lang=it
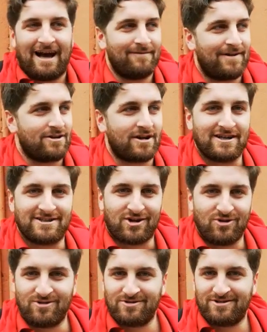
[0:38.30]
hanno fatto anche il
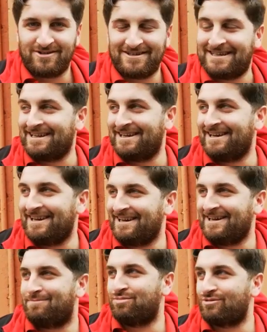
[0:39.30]
secondo
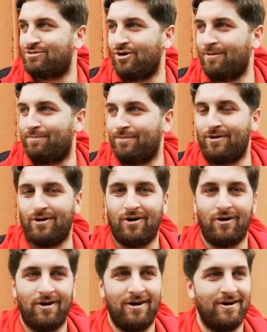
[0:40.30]
e
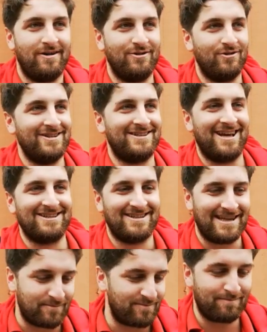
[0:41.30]
purtroppo noi di testa
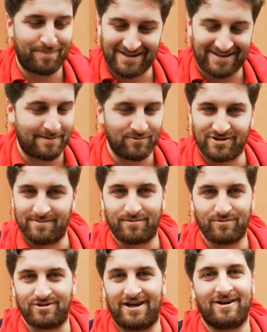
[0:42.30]
andiamo, patiamo
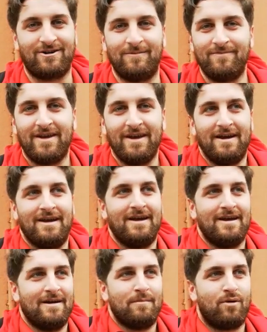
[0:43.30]
sempre un sacco.
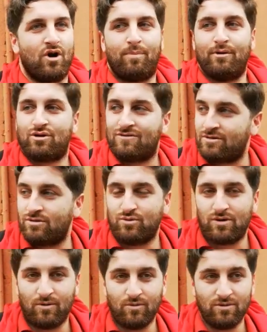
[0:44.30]
Però poi ho trovato il
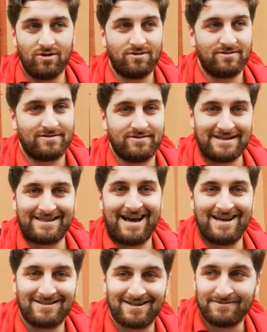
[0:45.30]
2-1 di
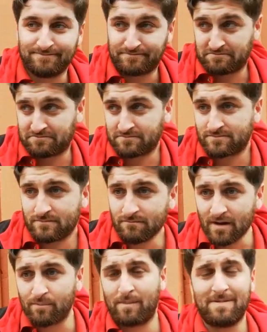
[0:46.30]
testa,
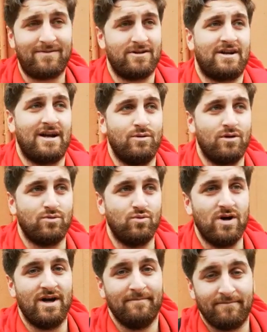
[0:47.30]
poi abbiamo fatto anche il
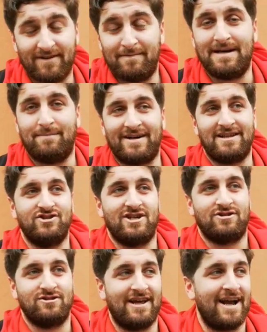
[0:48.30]
2-2, vabbè a parte il
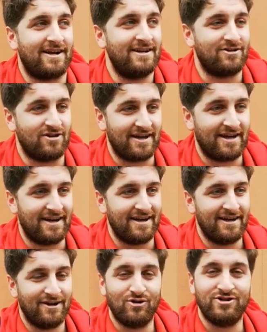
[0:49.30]
gesto tecnico
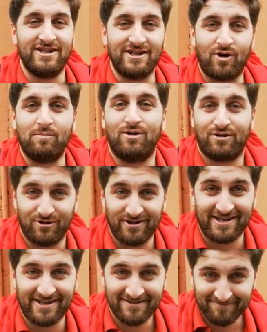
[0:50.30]
che lo dedico a
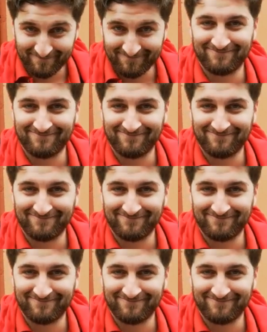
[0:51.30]
Bortolini,